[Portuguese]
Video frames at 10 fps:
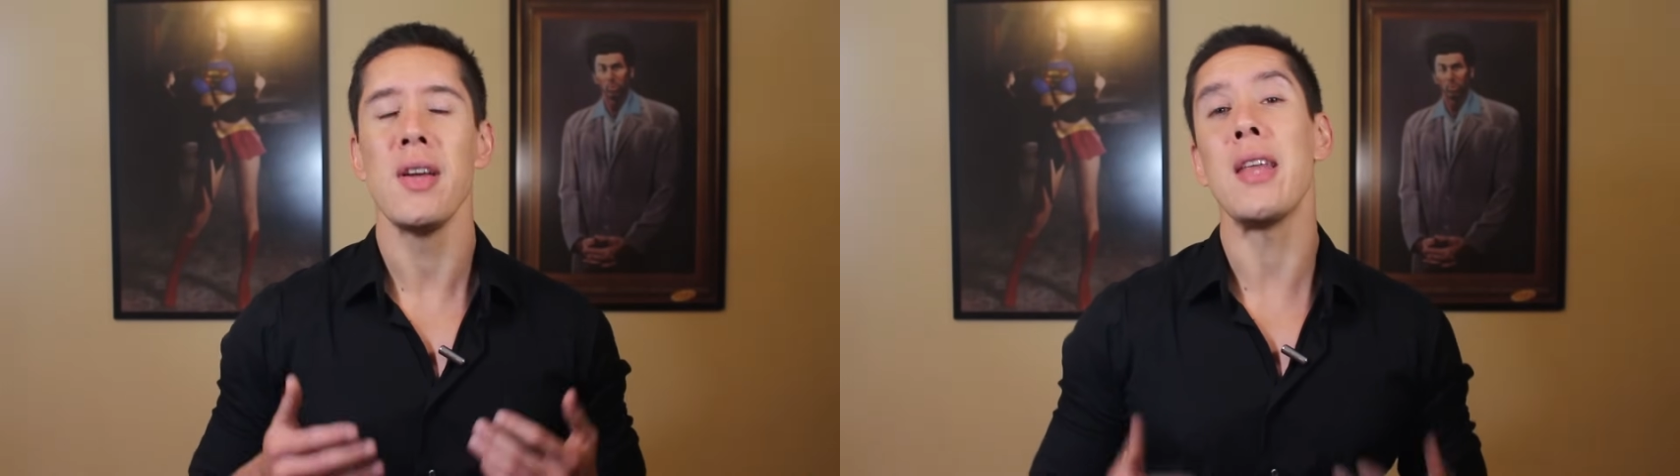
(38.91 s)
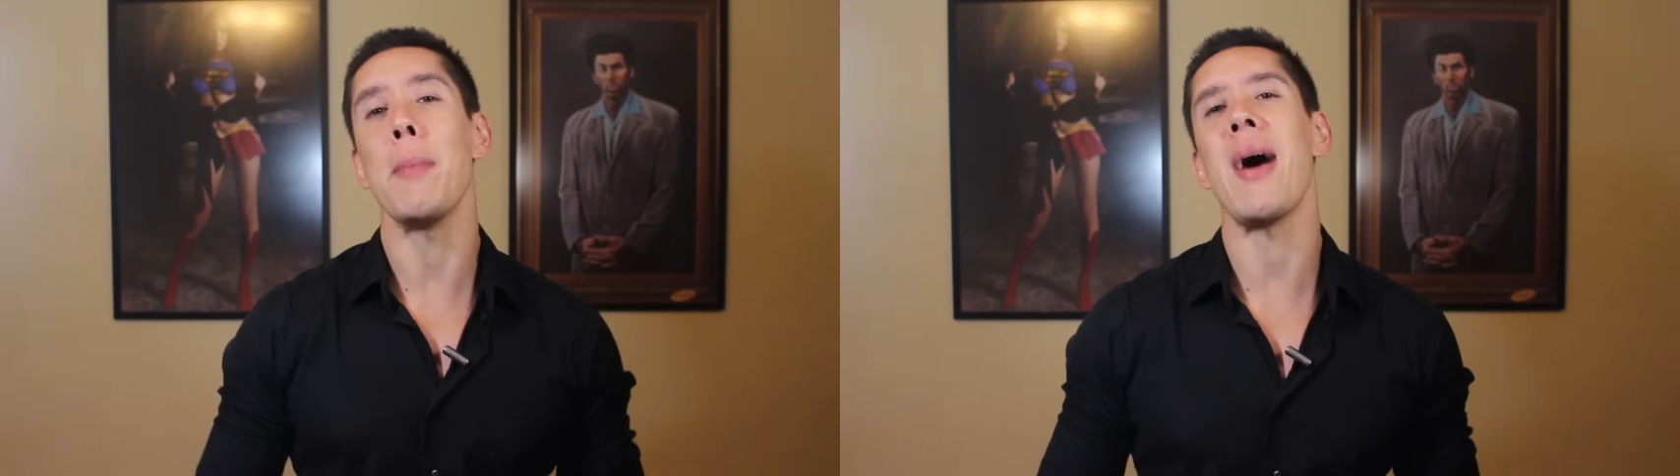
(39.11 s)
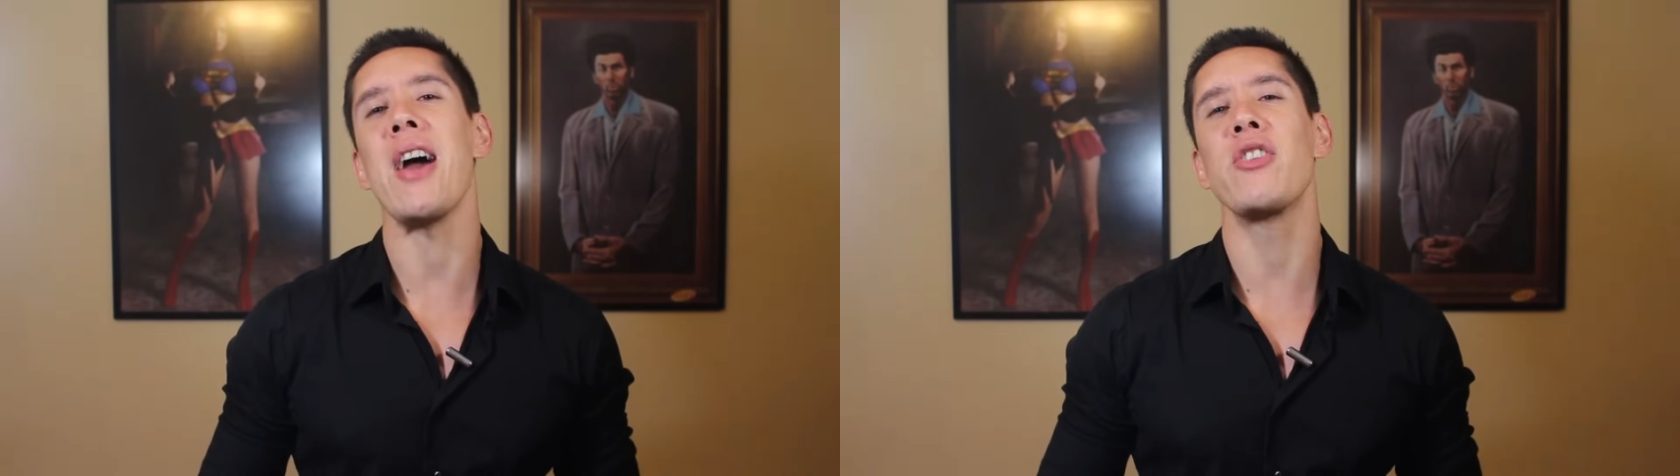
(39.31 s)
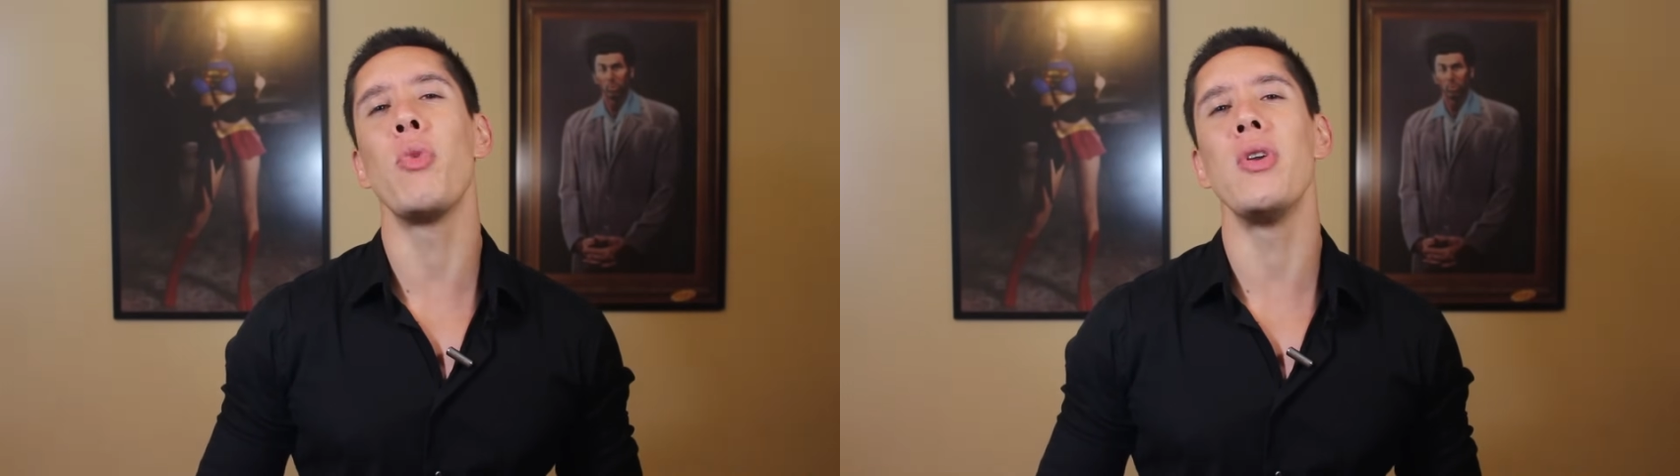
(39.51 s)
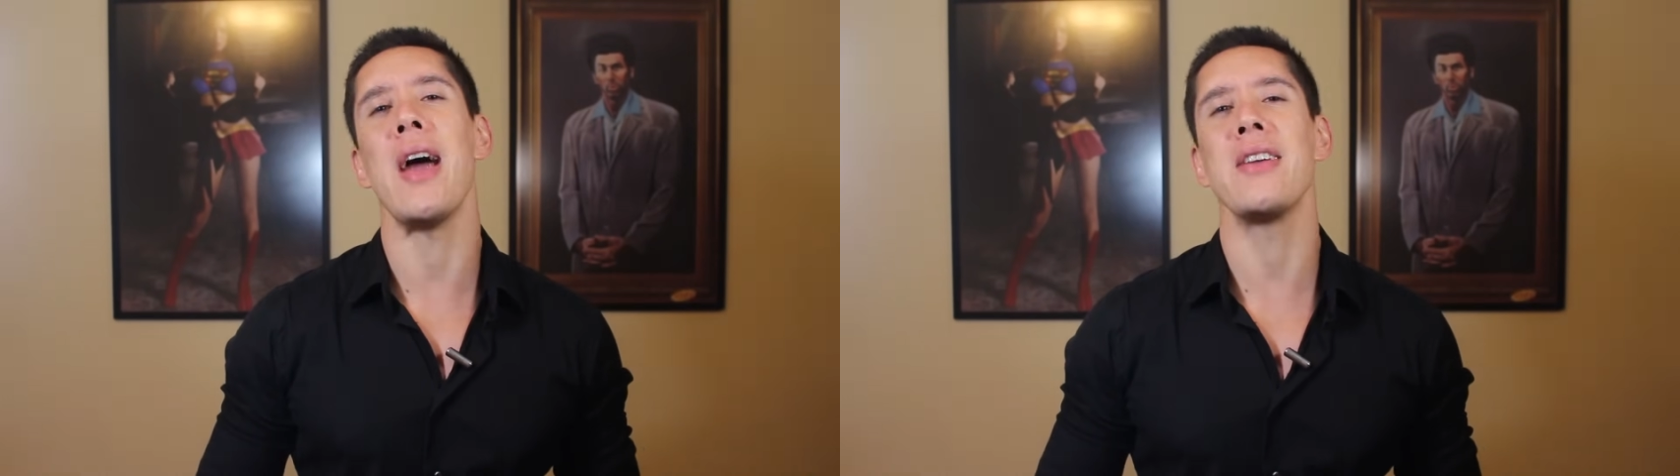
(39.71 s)
ter mais
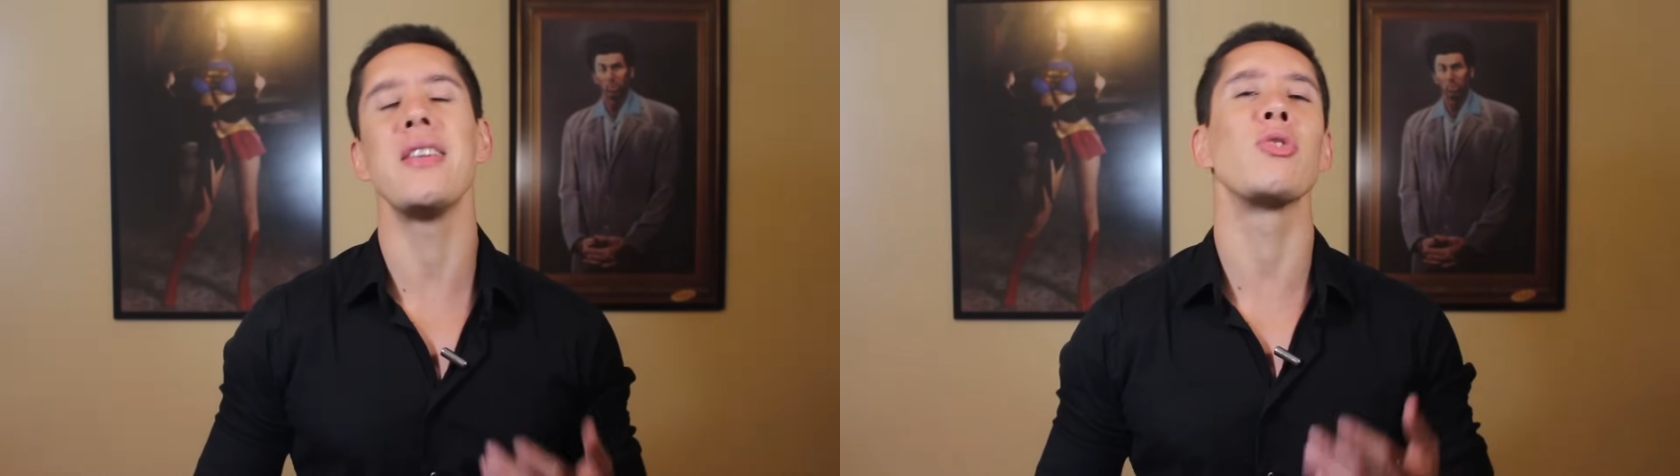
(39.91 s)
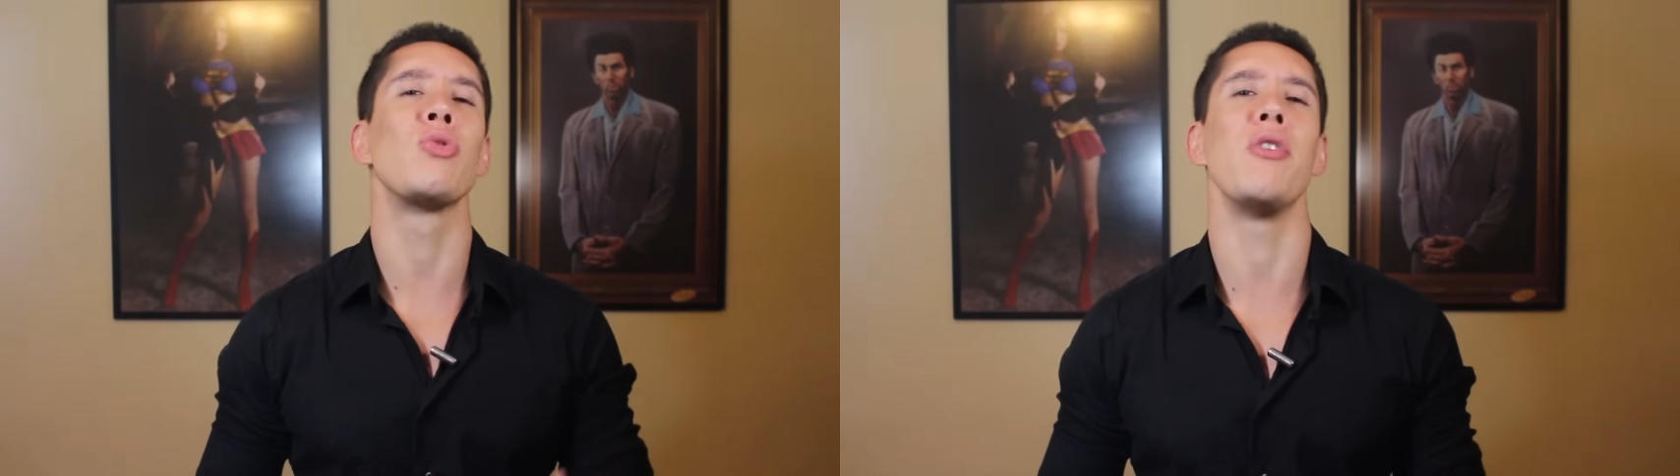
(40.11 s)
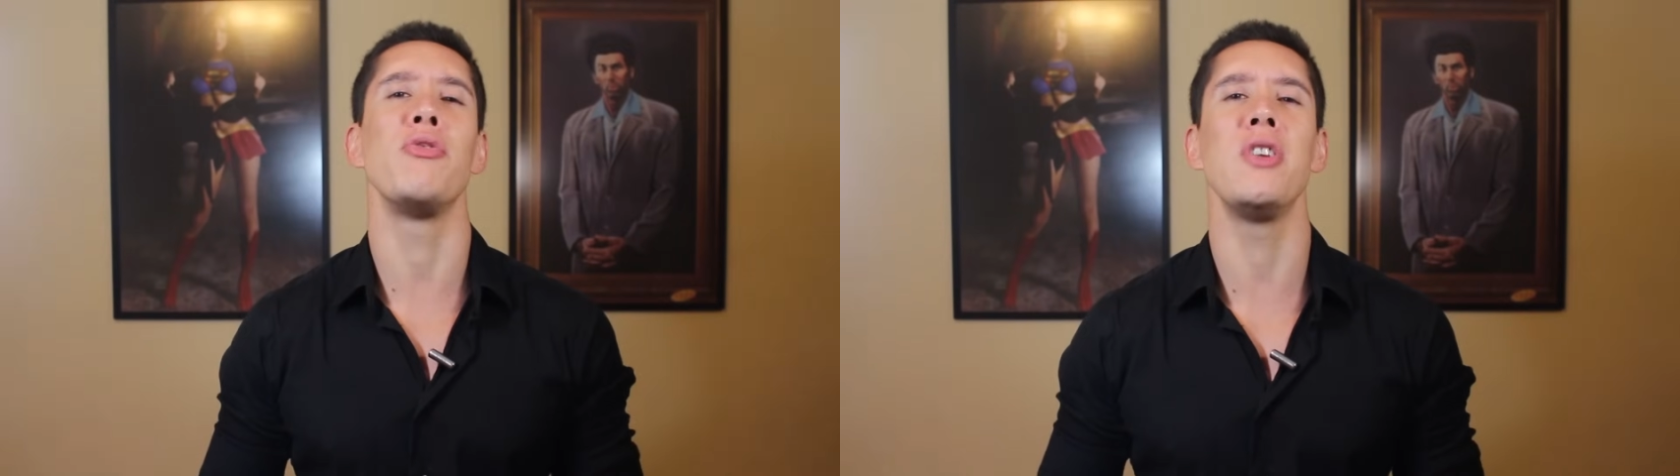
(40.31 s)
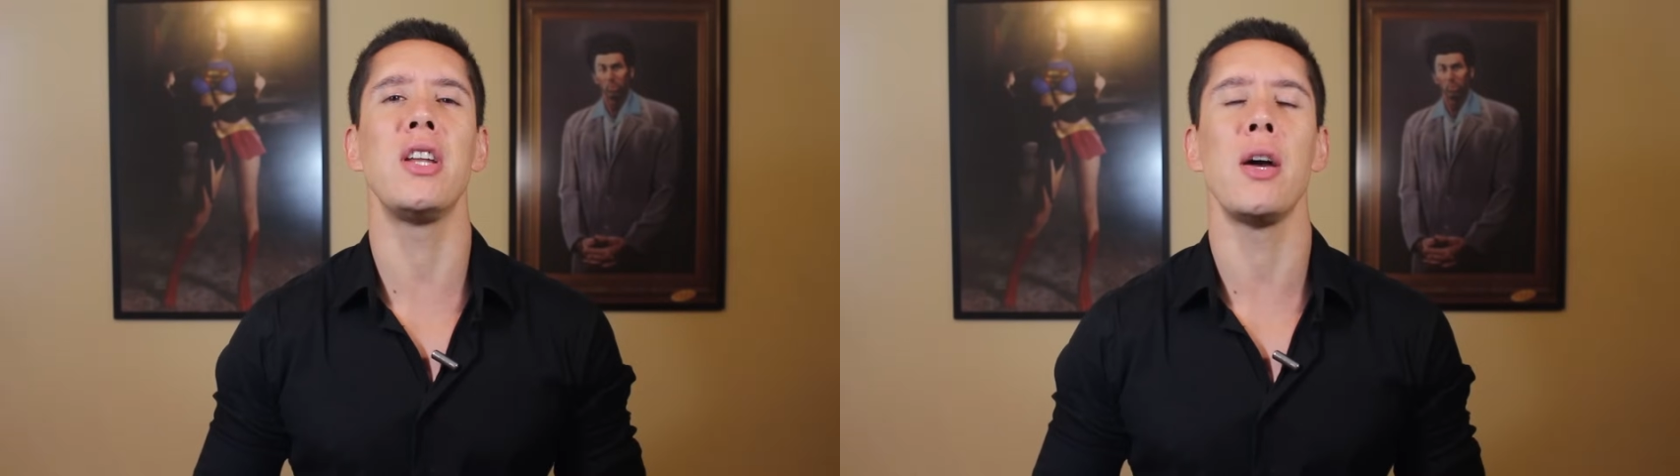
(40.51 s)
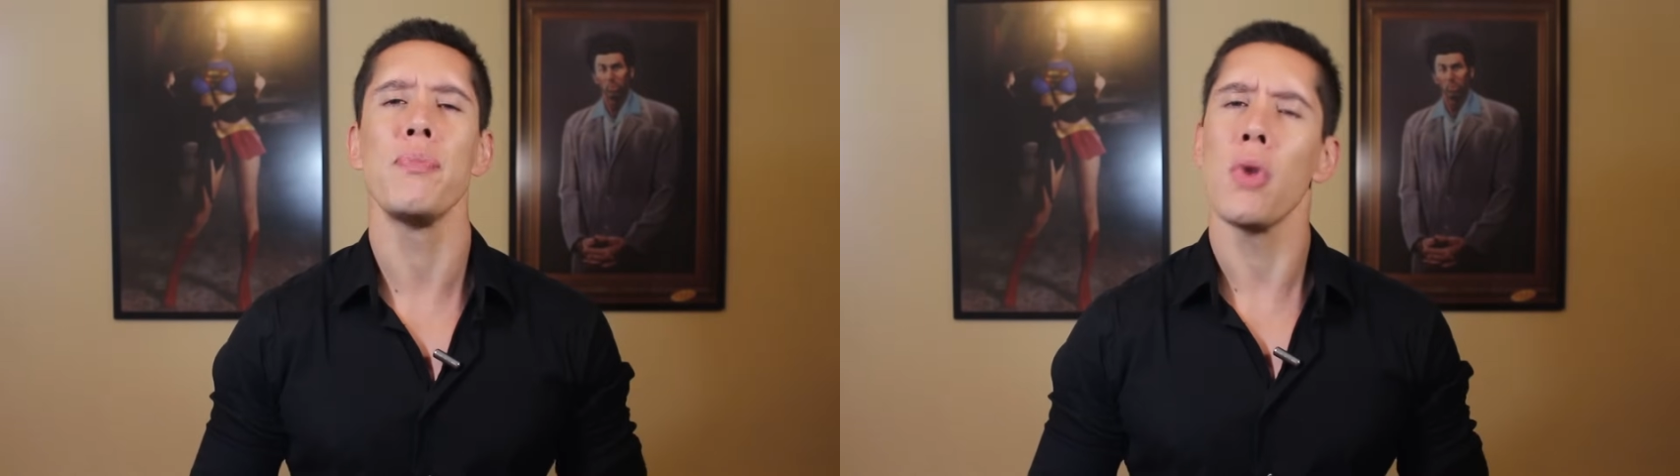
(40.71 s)
mulheres na sua
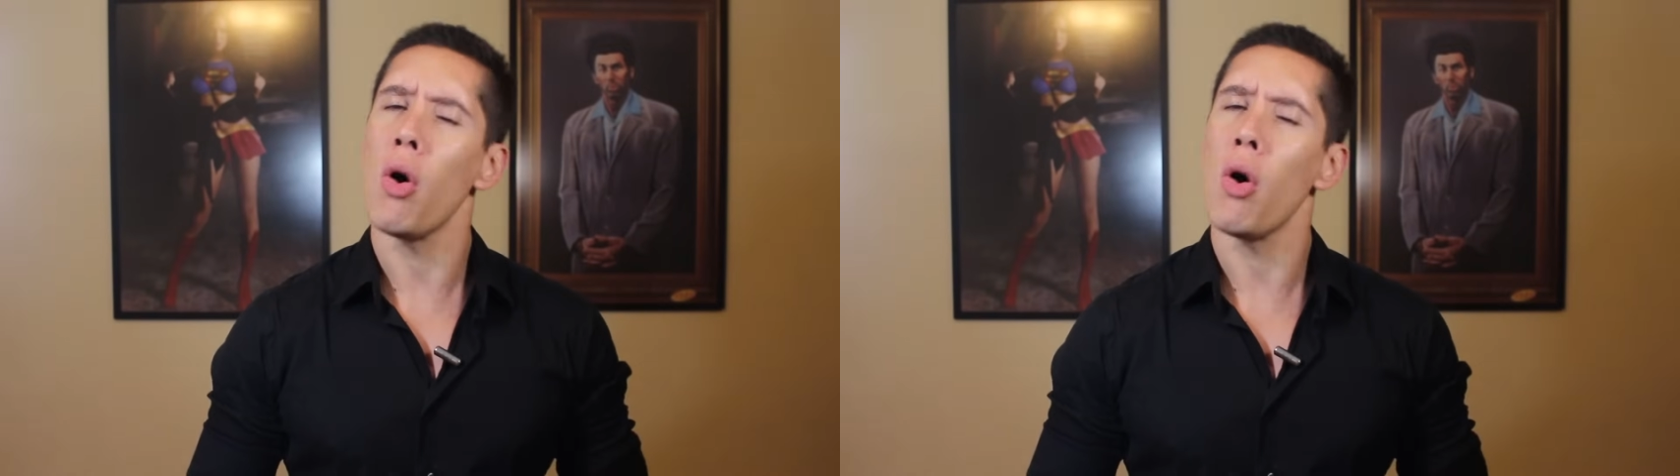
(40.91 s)
vida